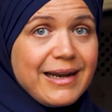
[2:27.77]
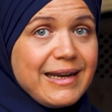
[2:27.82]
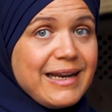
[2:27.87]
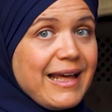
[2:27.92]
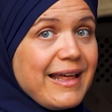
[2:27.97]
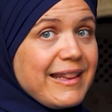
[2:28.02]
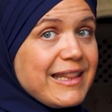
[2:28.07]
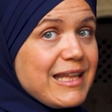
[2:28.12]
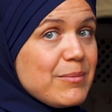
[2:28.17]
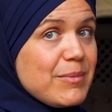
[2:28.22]

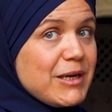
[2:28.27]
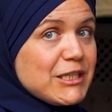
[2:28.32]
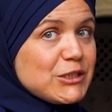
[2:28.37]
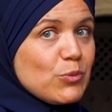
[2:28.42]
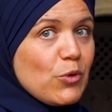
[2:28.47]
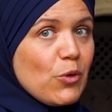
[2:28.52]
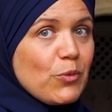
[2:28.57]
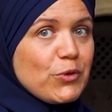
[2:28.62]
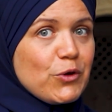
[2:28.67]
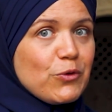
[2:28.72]
Nadie
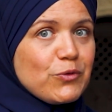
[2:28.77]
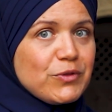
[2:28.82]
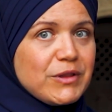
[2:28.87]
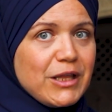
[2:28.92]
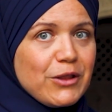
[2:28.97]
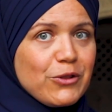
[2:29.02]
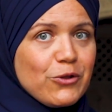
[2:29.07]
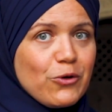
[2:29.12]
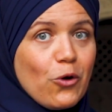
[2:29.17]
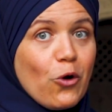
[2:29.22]
más movió un
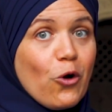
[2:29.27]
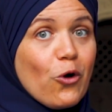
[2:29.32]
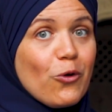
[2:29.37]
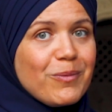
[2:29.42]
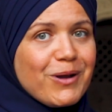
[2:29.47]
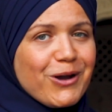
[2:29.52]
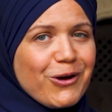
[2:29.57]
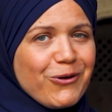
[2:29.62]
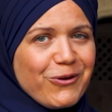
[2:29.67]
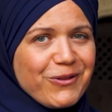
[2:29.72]
dedo, o
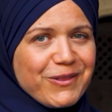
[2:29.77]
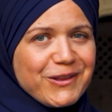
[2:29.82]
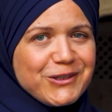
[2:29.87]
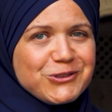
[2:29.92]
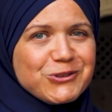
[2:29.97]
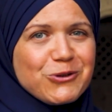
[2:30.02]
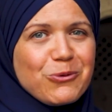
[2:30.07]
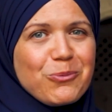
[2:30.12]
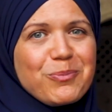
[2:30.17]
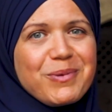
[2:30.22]
mejor
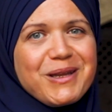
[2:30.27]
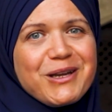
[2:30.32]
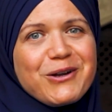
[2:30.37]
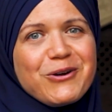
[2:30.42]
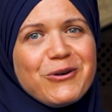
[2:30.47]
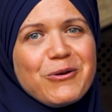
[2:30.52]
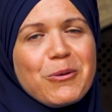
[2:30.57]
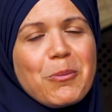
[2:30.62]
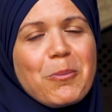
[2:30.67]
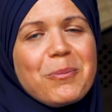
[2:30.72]
dicho, un
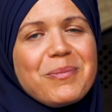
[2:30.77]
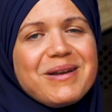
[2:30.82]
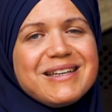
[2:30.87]
pico,